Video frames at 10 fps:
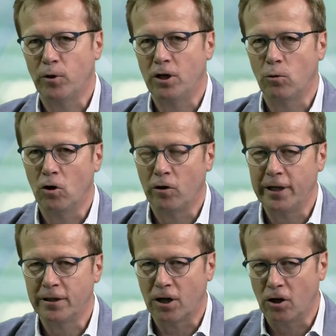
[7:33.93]
pochino quello che
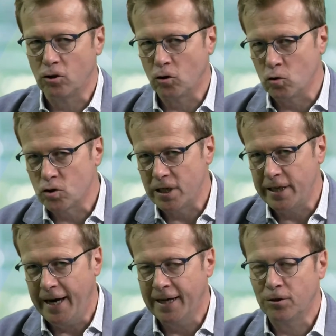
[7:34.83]
è l'introito
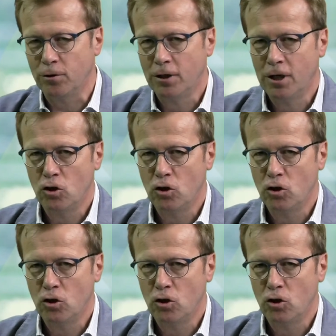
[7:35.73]
consigliato.